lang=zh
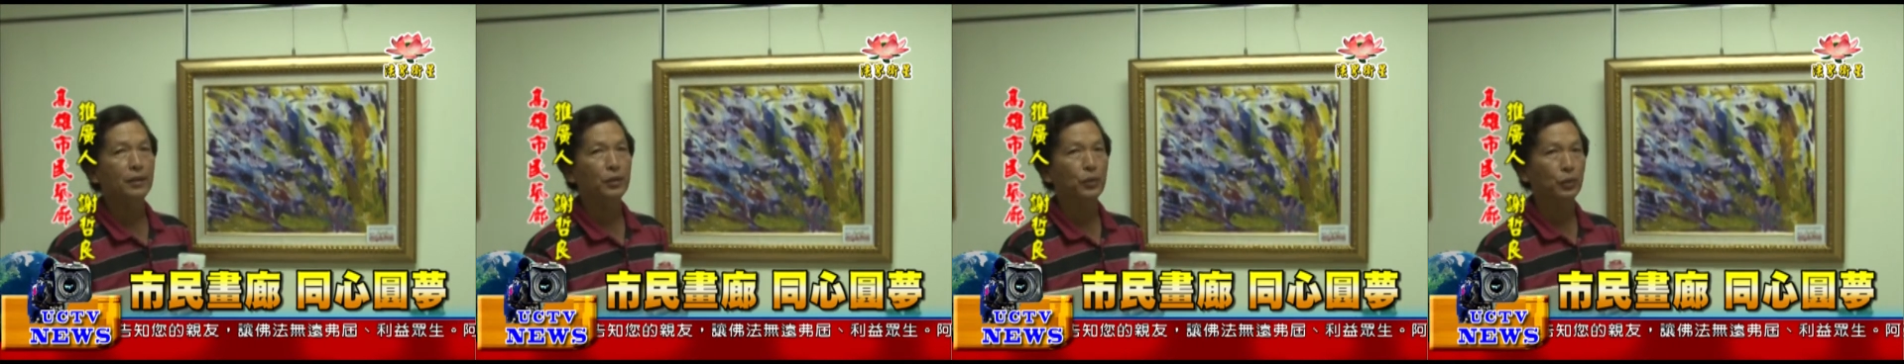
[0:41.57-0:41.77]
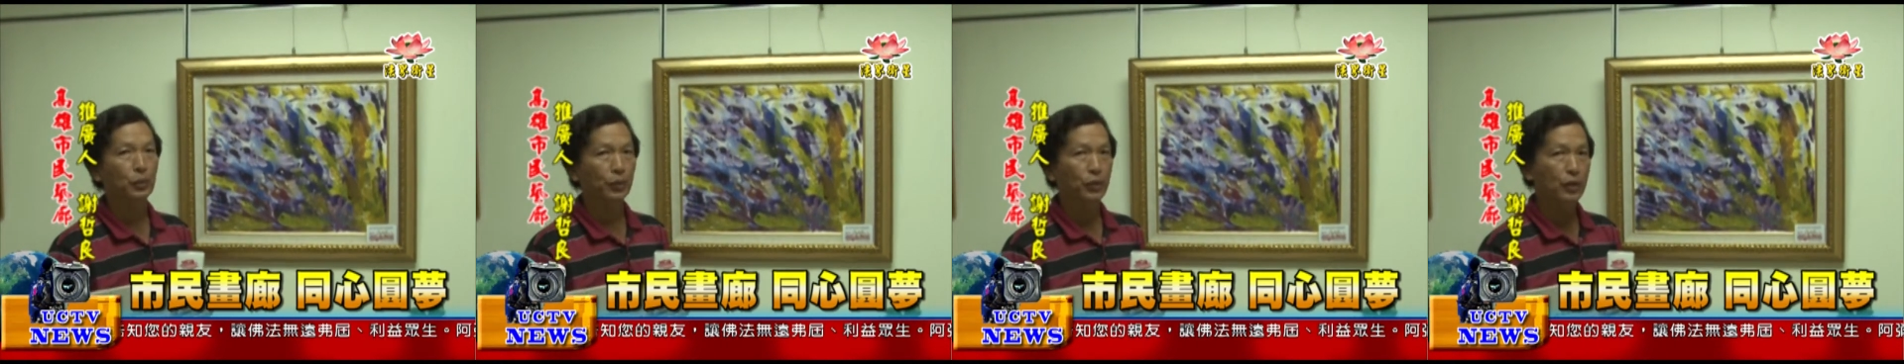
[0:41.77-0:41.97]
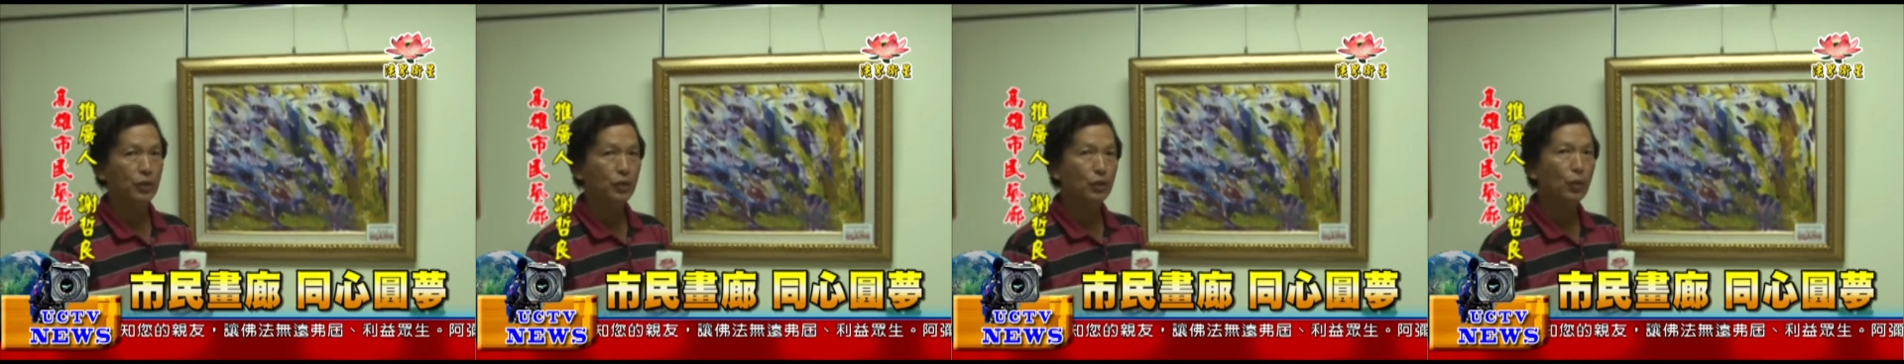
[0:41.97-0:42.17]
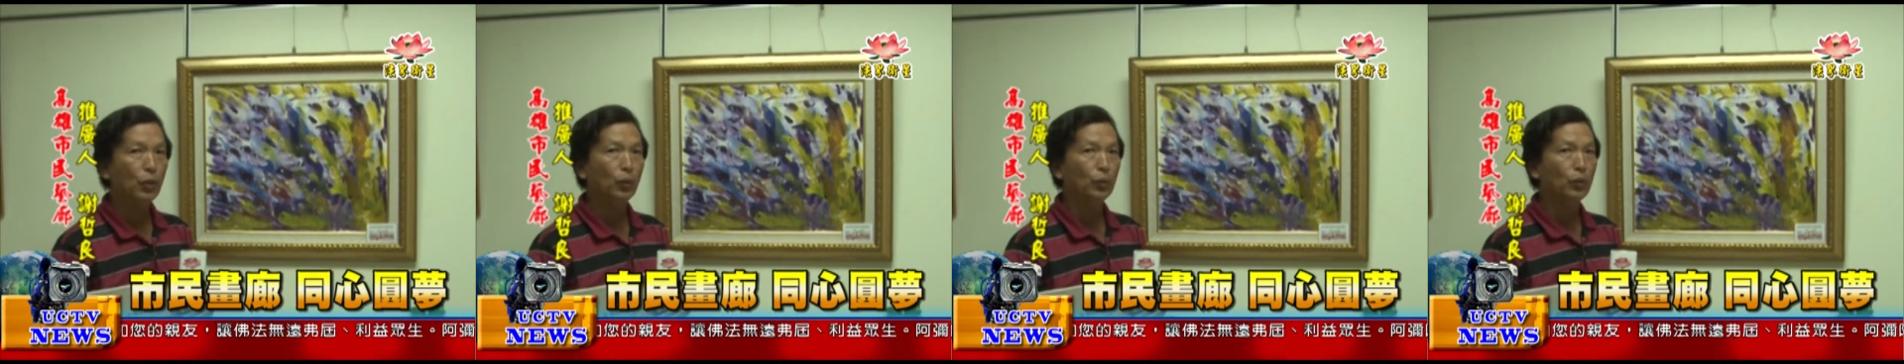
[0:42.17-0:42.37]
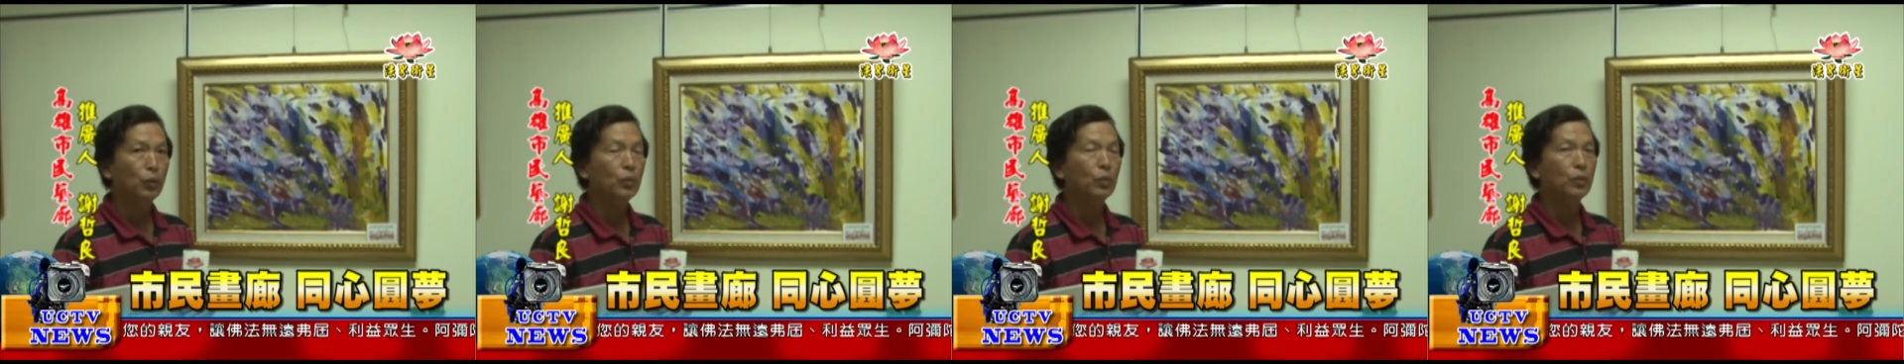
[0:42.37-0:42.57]
属于
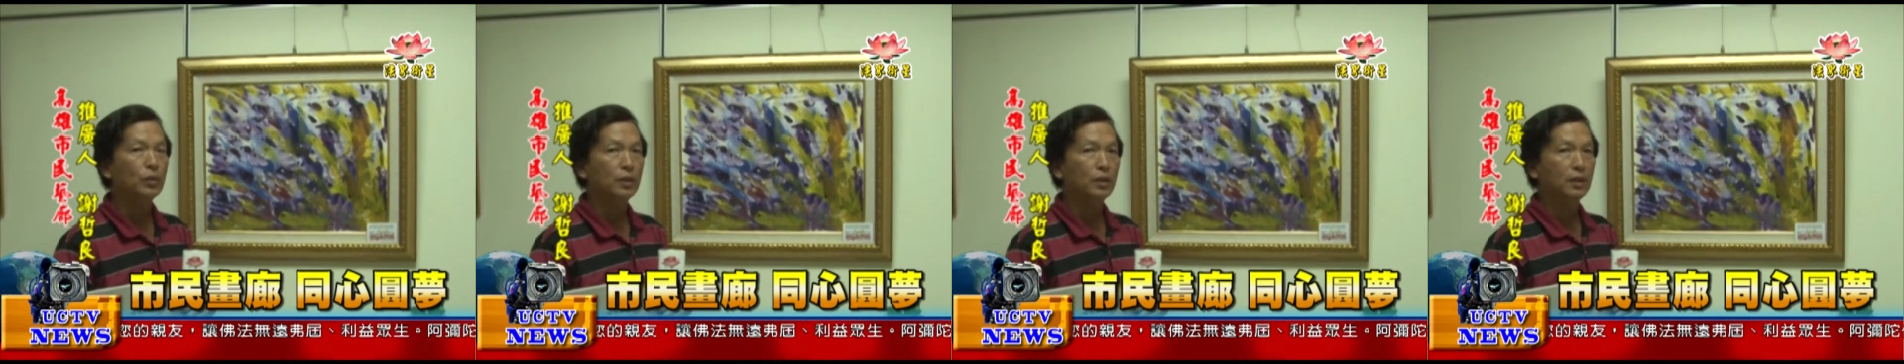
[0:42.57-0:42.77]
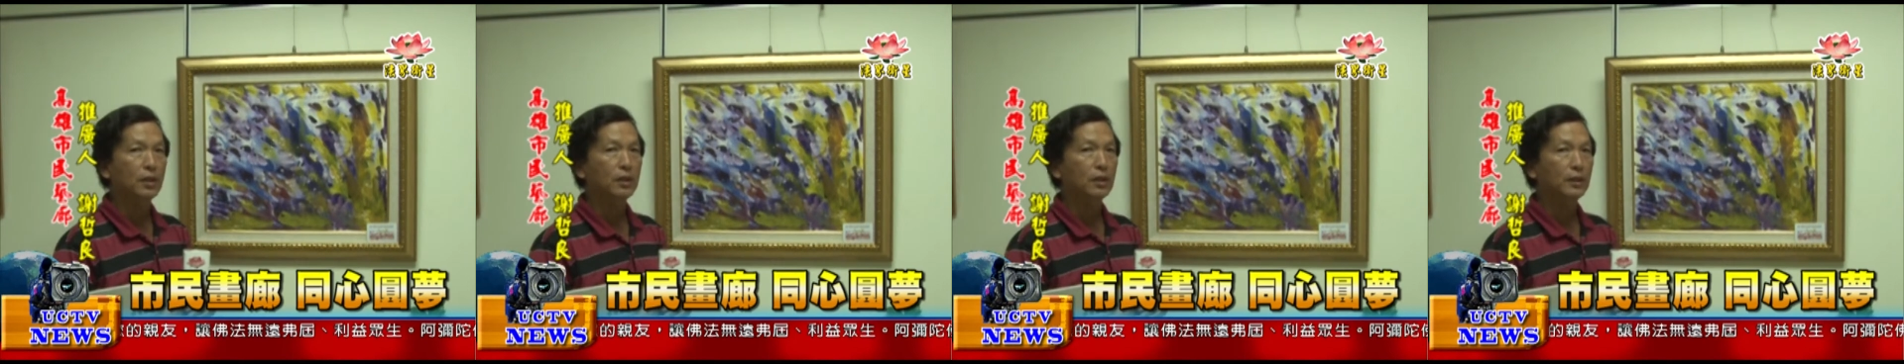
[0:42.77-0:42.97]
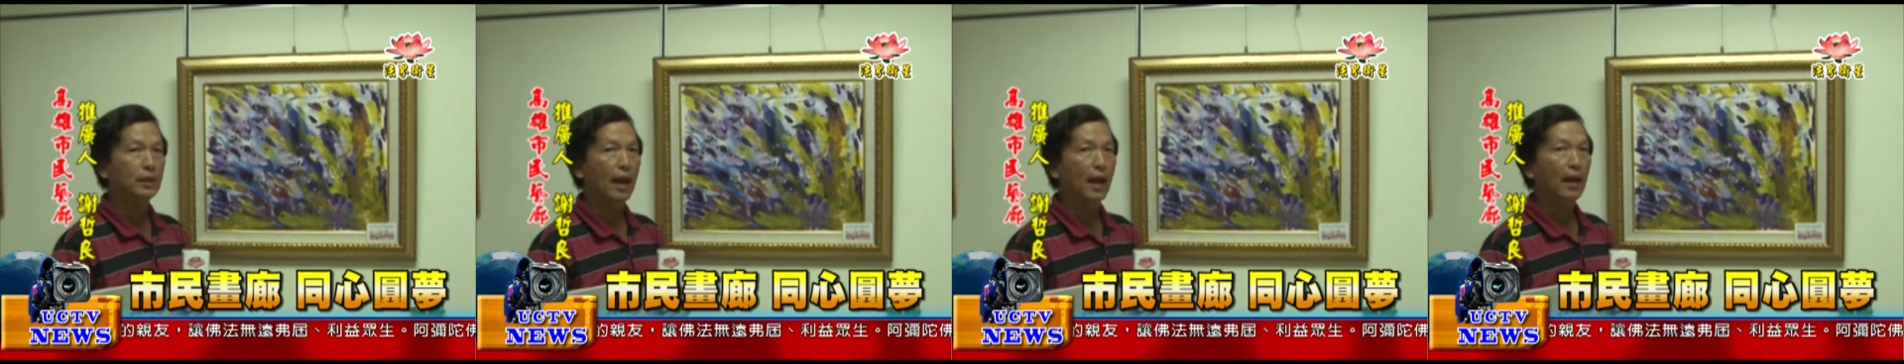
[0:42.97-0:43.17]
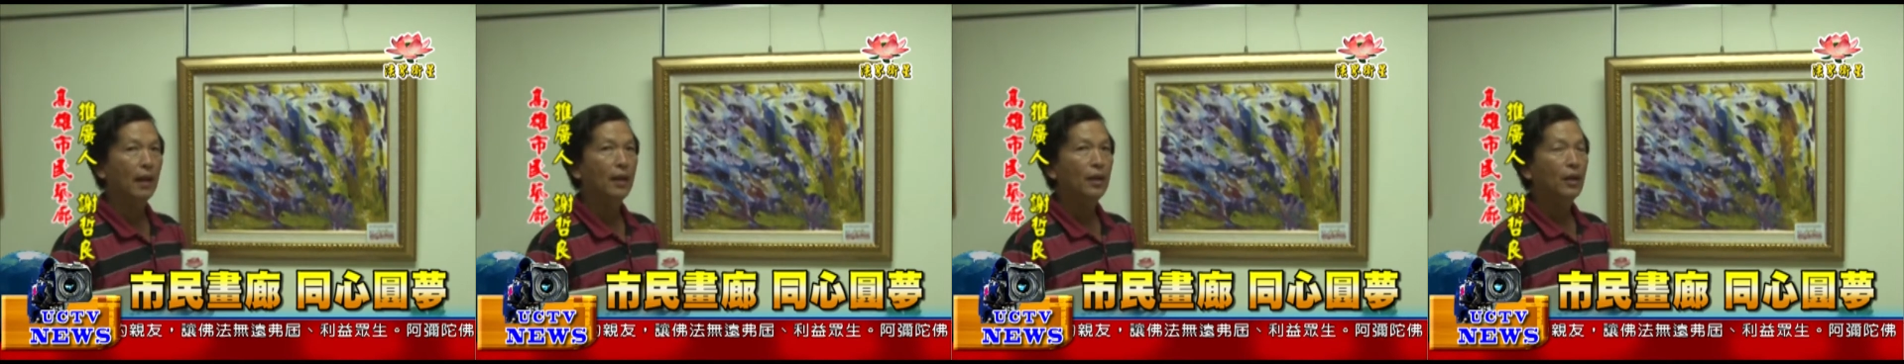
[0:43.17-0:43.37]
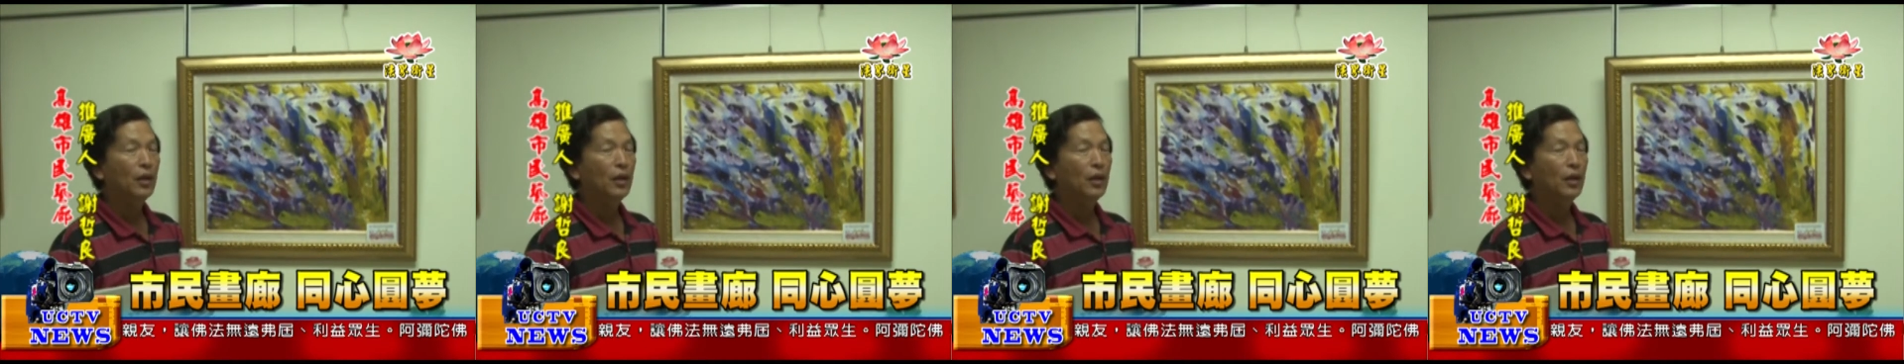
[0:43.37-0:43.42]
重度智障，